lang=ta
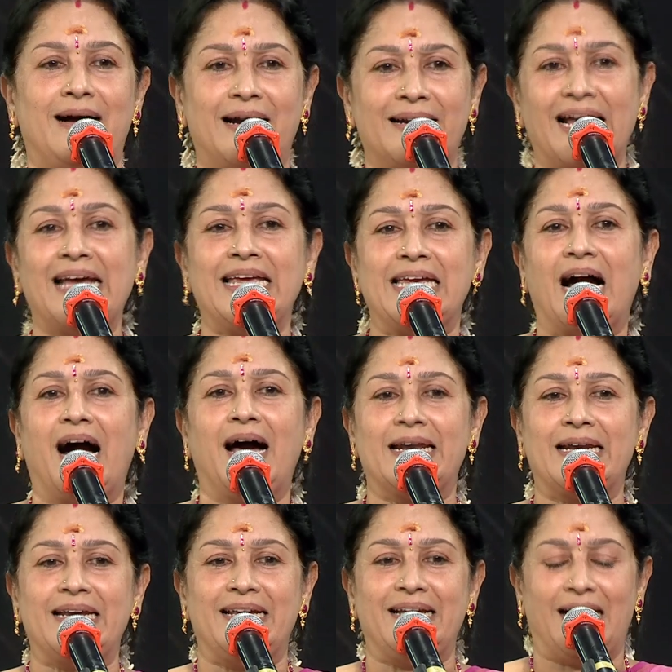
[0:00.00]
நான்
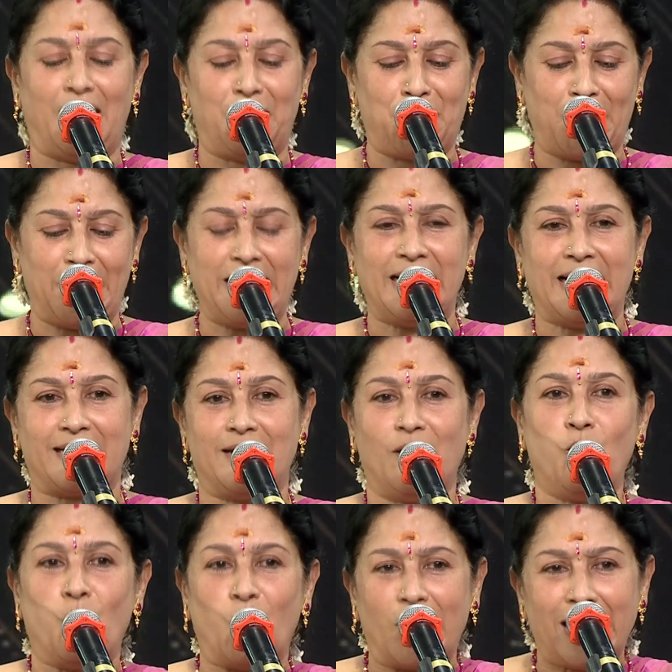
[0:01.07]
யார் அப்படிங்கிறத
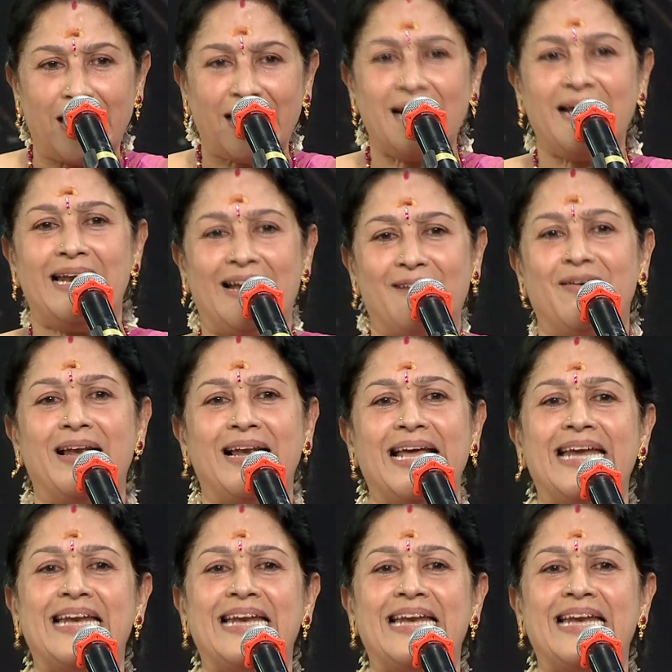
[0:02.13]
உலக லெவலில்